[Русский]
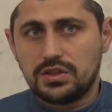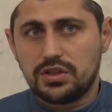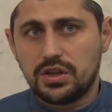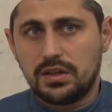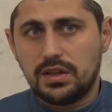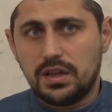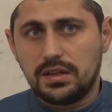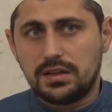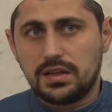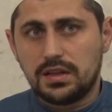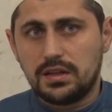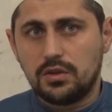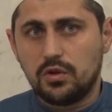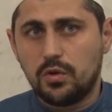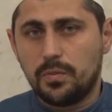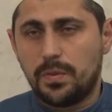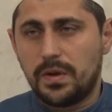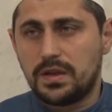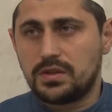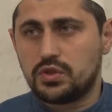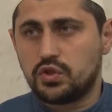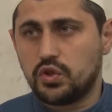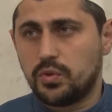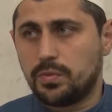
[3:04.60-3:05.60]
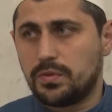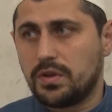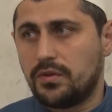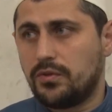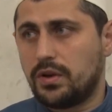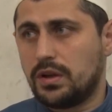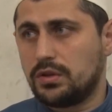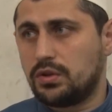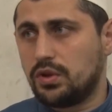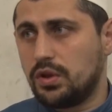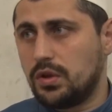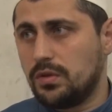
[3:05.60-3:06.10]
желательного поступка, в
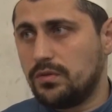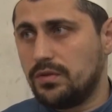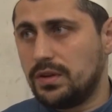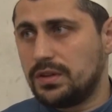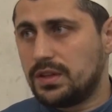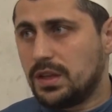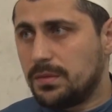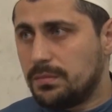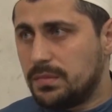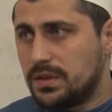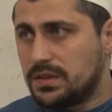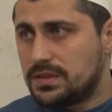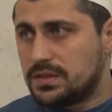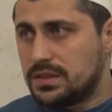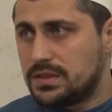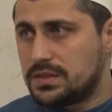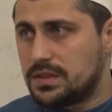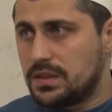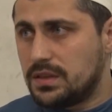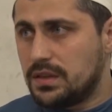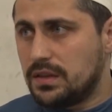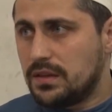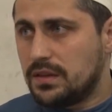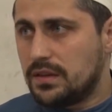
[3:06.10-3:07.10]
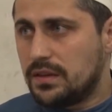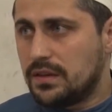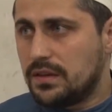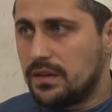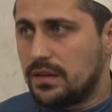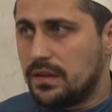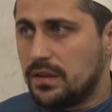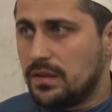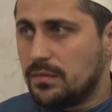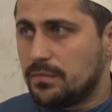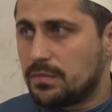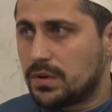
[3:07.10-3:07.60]
котором в этом месяце
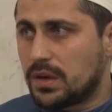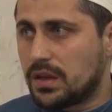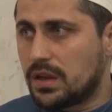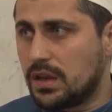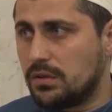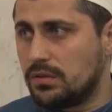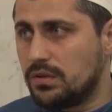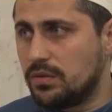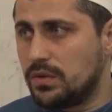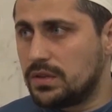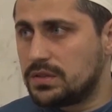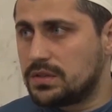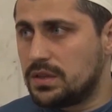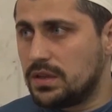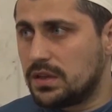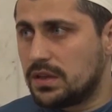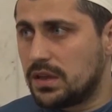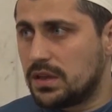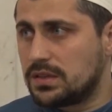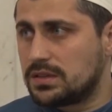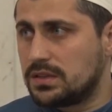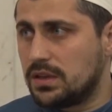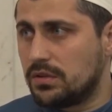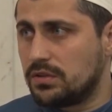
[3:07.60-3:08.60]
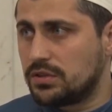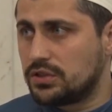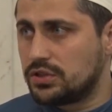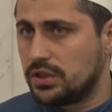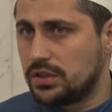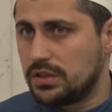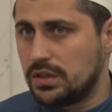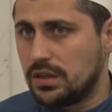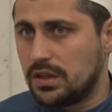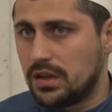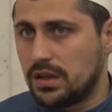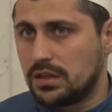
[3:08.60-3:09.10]
приравнивается как
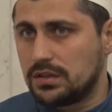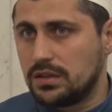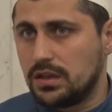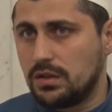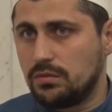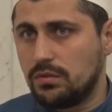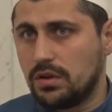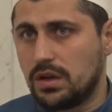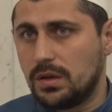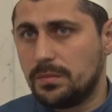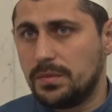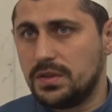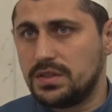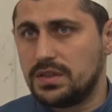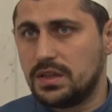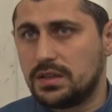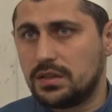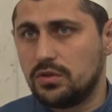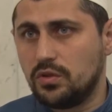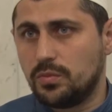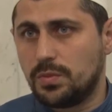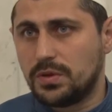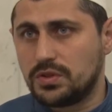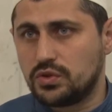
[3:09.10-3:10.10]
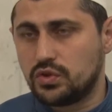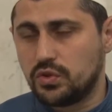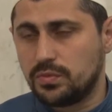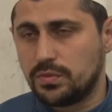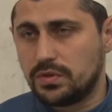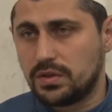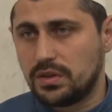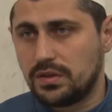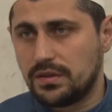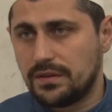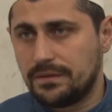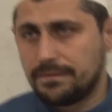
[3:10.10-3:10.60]
совершение одного обязательного поступка.